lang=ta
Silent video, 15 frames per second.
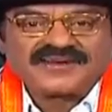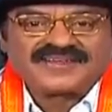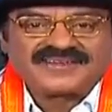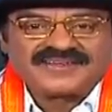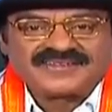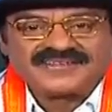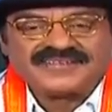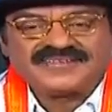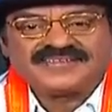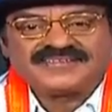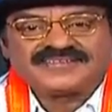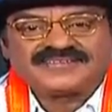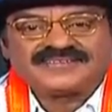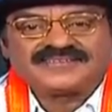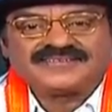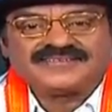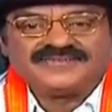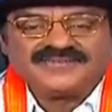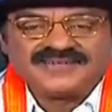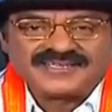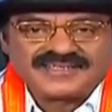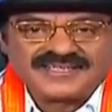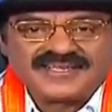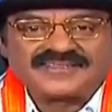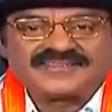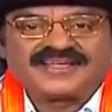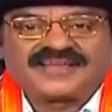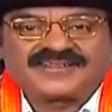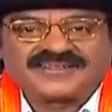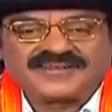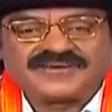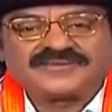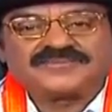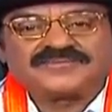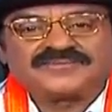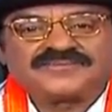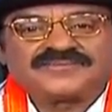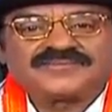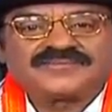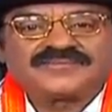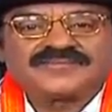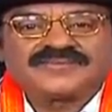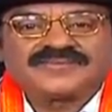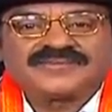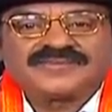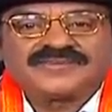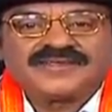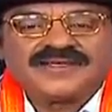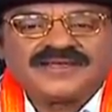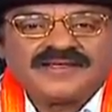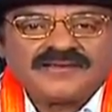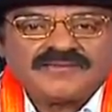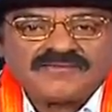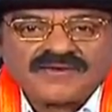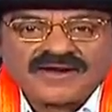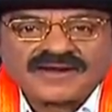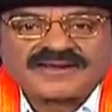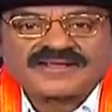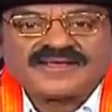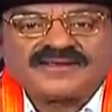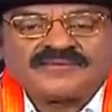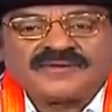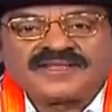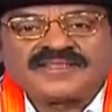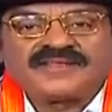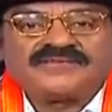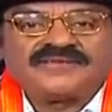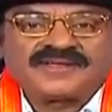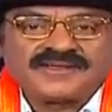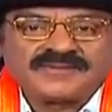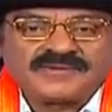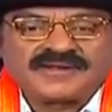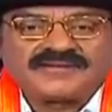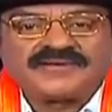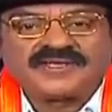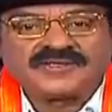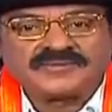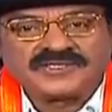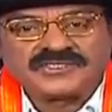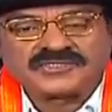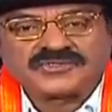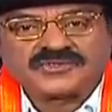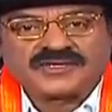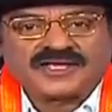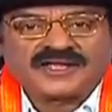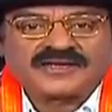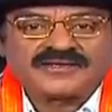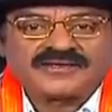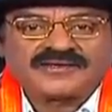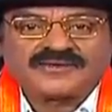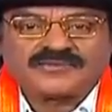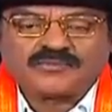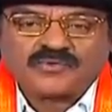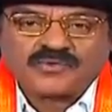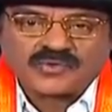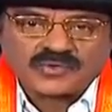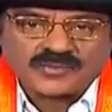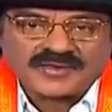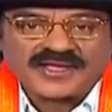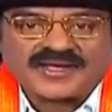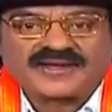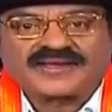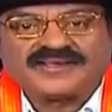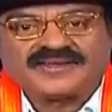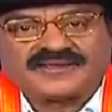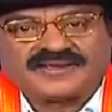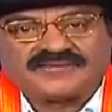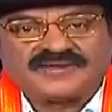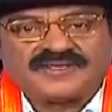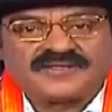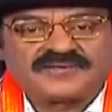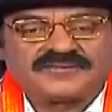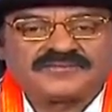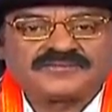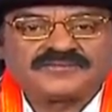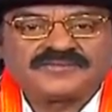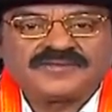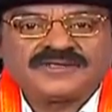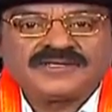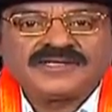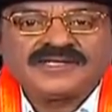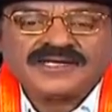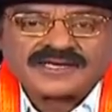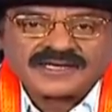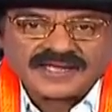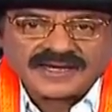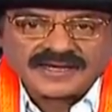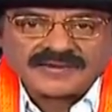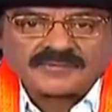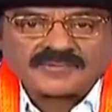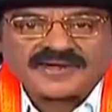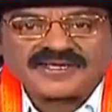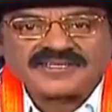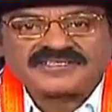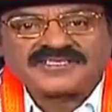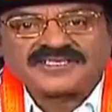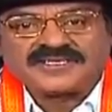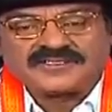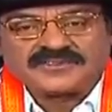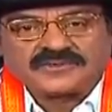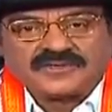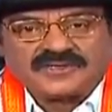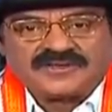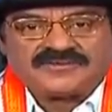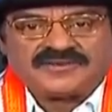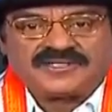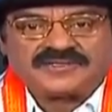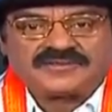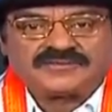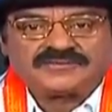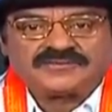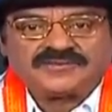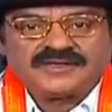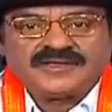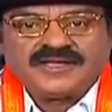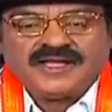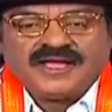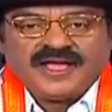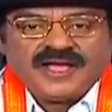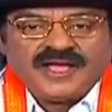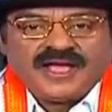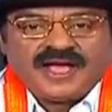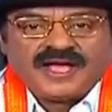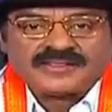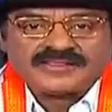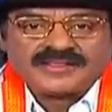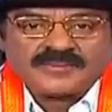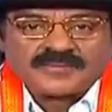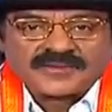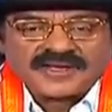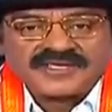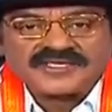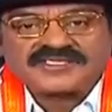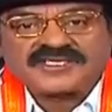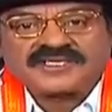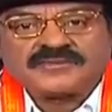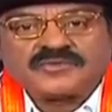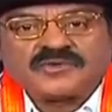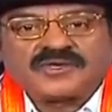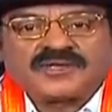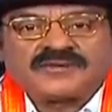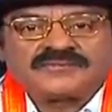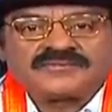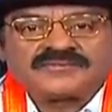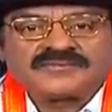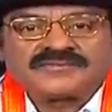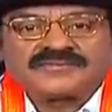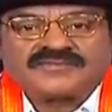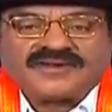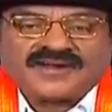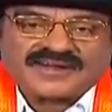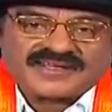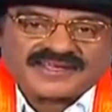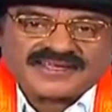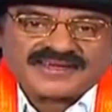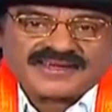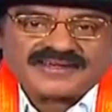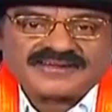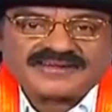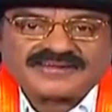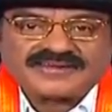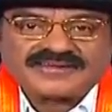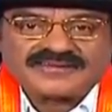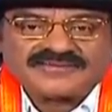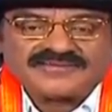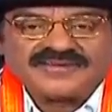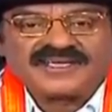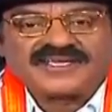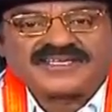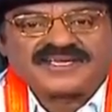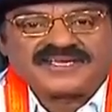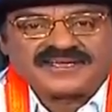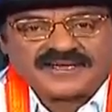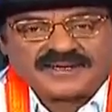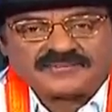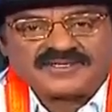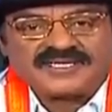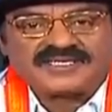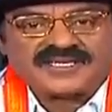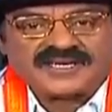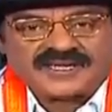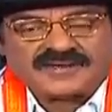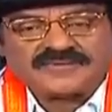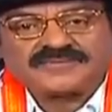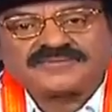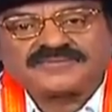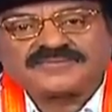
படிக்கட்டு வெற்றியைத்தான் தரும் வாழ்க்கையில் மனிதன் வெற்றி பெற வேண்டும் என்று சொன்னால் பொறுமையாக இருக்க வேண்டும் நல்ல பயிற்சி எடுத்துக்கொள்ள வேண்டும் அந்த பயிற்சியின் மூலம் வாழ்க்கையில் வெற்றியை நாம் ஈட்டலாம்